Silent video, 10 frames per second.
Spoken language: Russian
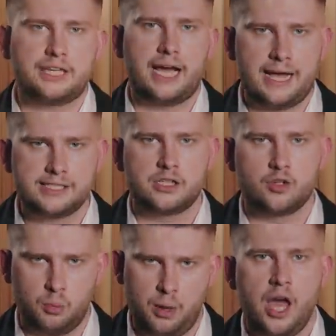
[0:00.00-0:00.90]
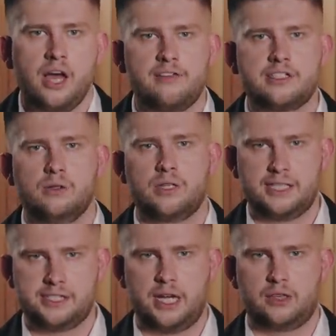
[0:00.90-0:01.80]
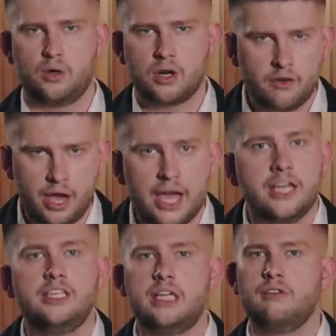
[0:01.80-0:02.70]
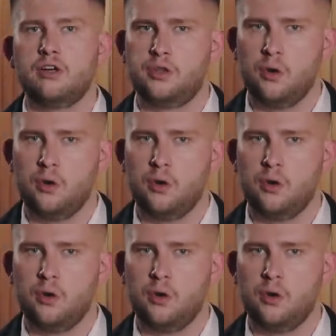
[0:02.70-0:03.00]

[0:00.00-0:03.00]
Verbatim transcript: ТКС Групп, в результате которого его